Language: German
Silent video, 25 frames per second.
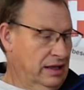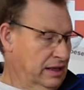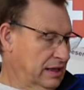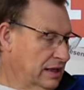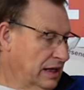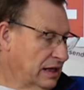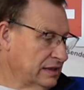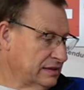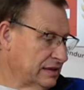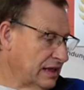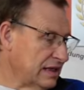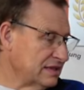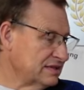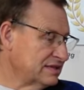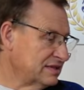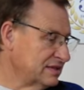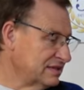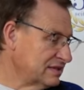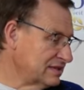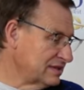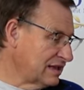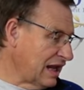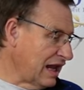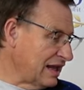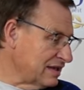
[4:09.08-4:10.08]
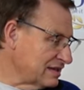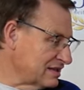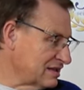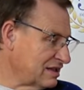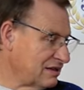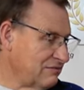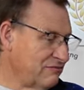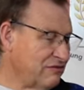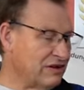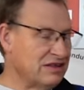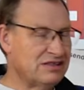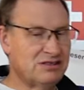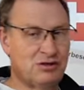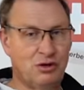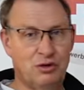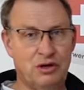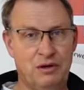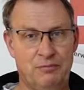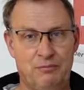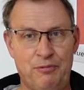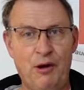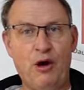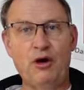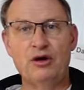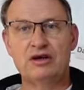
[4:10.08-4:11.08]
Ja, das ist das, was so eine
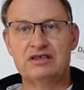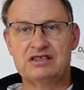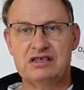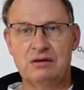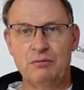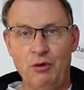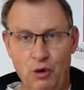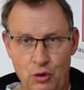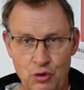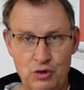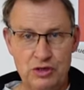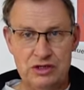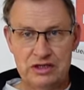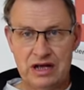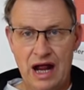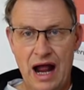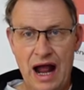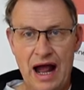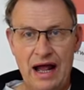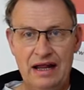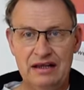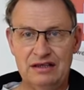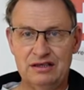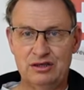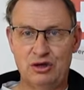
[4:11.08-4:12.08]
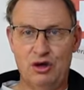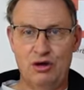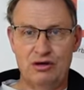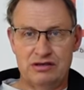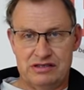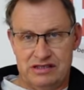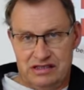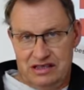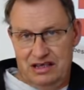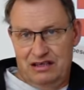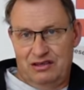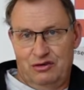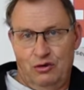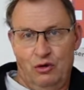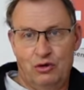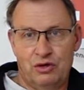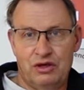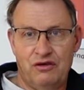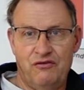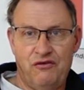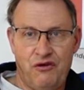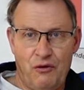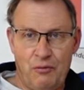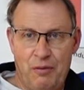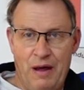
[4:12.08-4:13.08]
Box im Unterhalt kostet
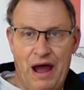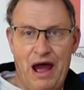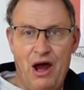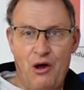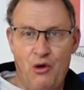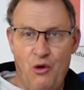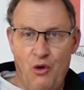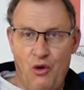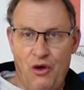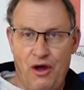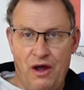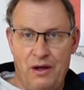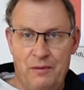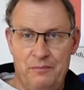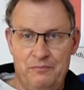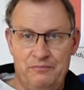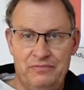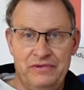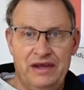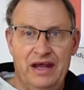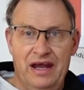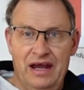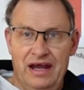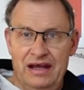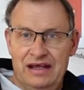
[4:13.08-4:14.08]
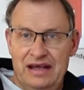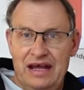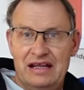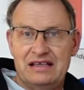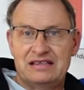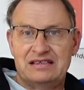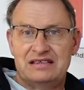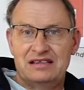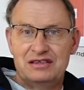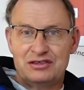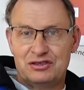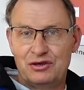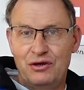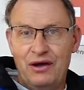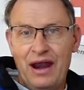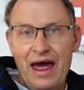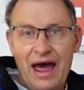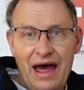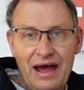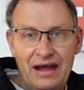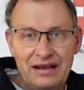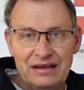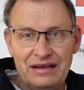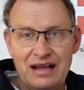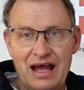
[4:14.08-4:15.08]
oder Verbrauch. Jetzt die
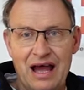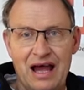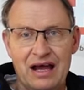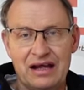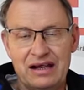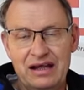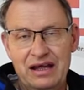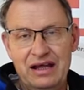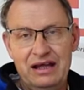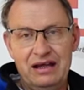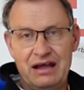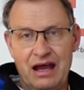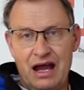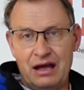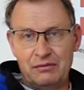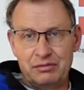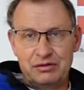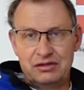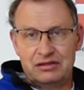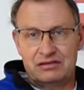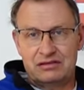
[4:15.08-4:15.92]
Solaranlage habe